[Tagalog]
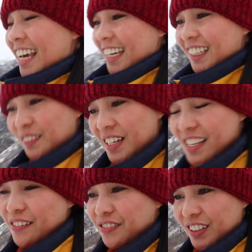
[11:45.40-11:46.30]
It
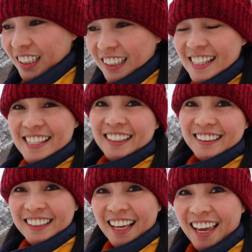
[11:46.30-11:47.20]
was a fun
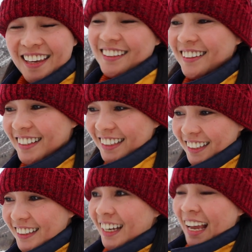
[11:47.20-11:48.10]
Sunday
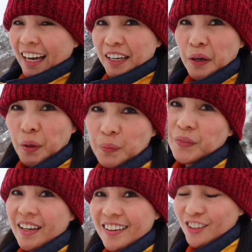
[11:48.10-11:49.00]
indeed. I hope
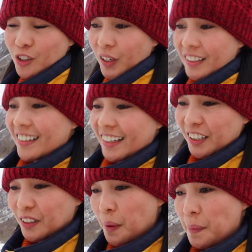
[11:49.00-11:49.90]
nag-enjoy din
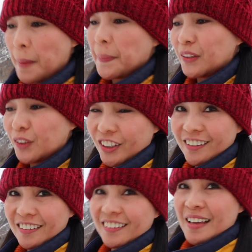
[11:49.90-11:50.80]
kayo kapapanood
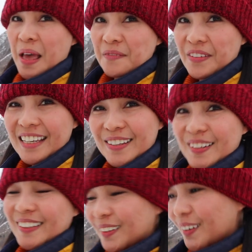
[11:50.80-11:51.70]
ng video
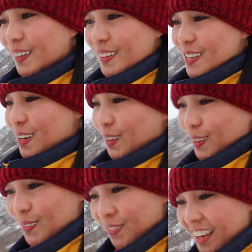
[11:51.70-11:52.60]
na to.
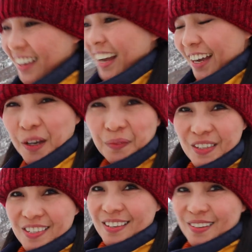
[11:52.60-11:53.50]
So, I hope
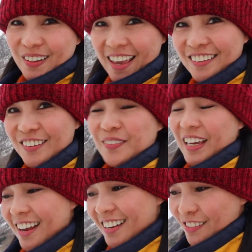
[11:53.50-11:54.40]
to see you again on
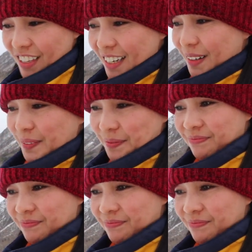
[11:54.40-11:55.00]
my next video.